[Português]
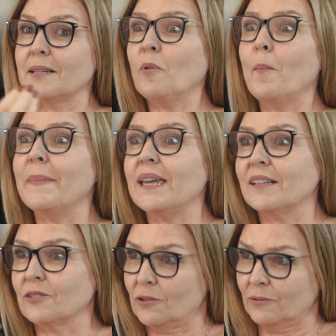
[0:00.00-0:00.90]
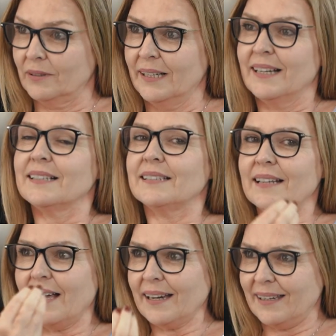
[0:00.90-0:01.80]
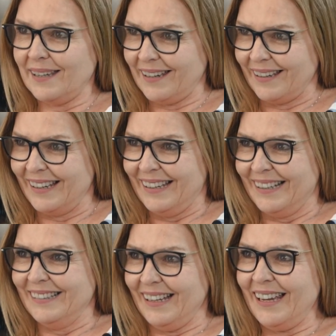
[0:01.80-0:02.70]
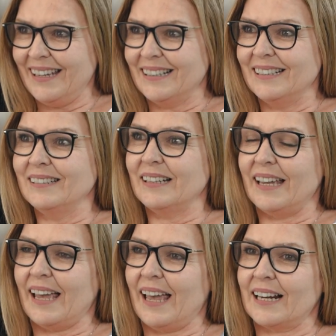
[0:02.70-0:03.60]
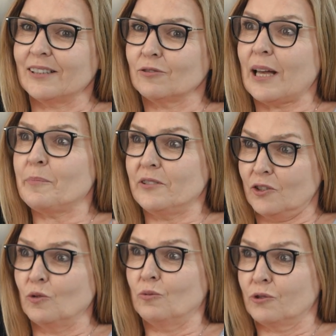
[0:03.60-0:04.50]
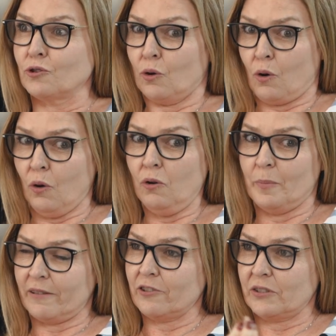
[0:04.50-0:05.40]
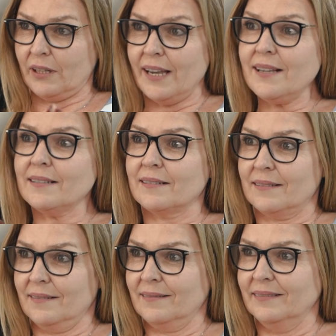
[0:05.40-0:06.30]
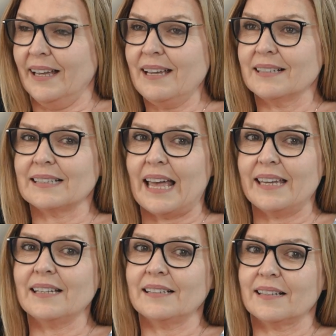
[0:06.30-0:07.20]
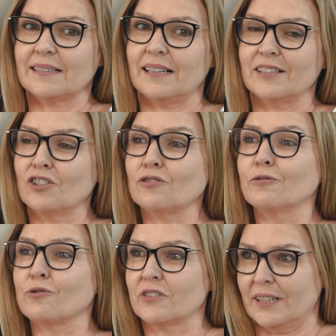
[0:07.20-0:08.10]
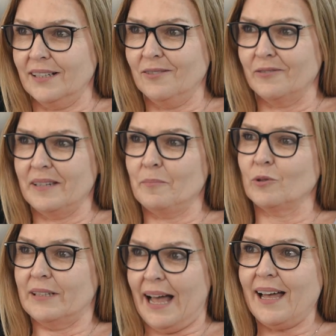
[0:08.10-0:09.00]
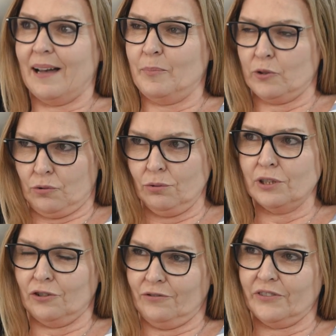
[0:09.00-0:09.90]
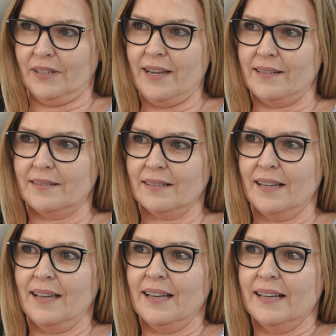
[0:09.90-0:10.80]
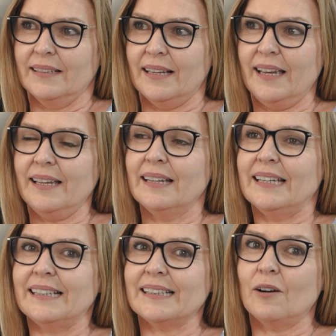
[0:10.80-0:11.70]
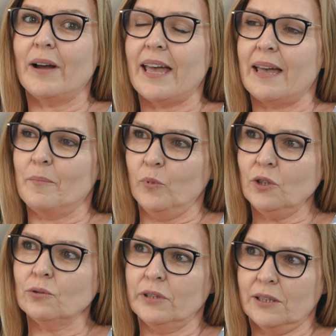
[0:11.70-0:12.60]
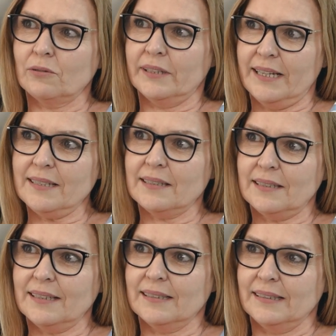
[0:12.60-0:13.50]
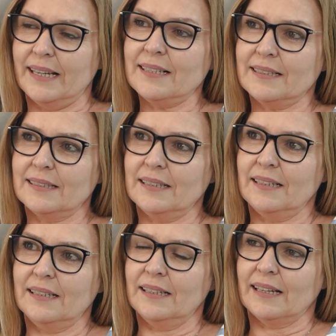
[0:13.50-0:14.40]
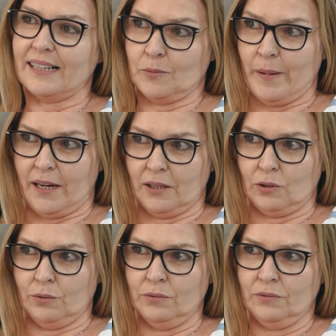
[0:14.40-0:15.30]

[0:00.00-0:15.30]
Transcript: que momento, será que, né, ela não está pedindo um socorro para vocês, né, saírem dessa disfunção e mudar a postura de vocês, né? Então é, é muito rico nesse, nesse aspecto,